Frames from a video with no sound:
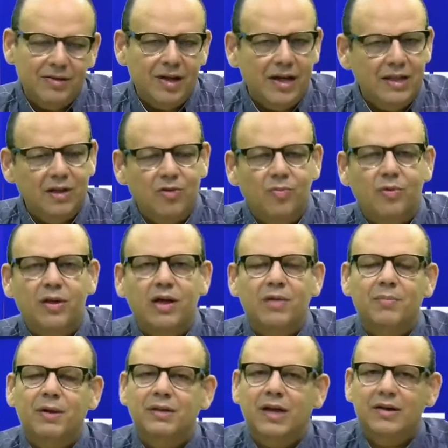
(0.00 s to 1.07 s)
esa gente no pueden
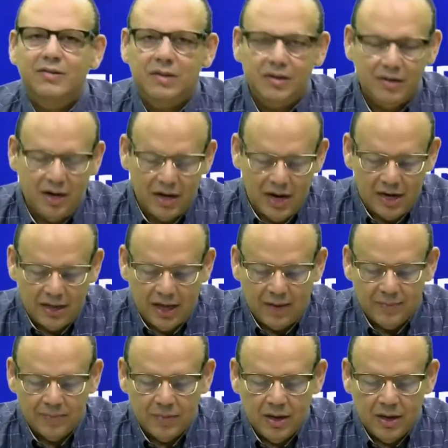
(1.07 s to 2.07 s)
apartarse de esa realidad.